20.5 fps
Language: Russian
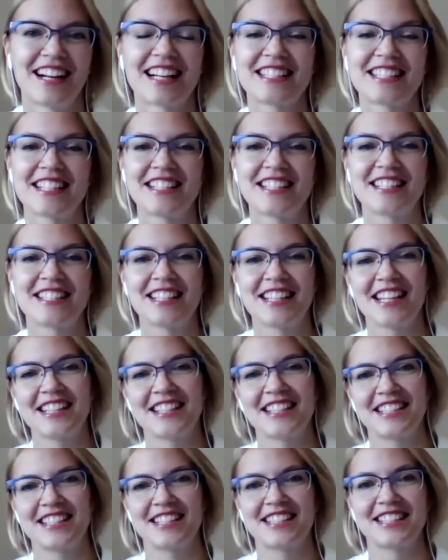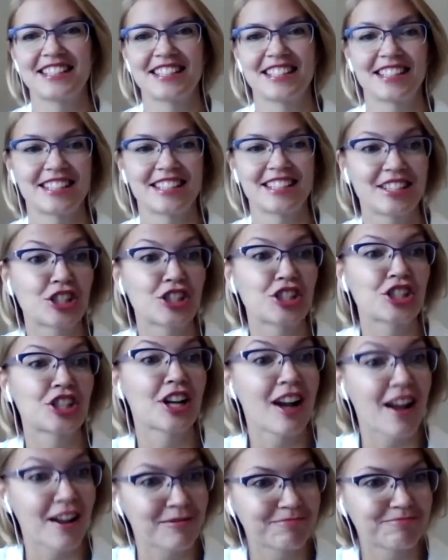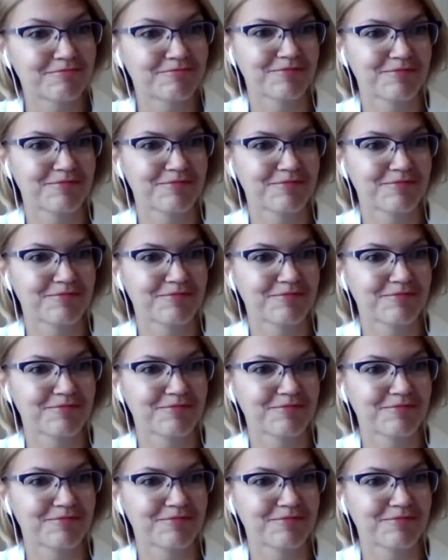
Association США.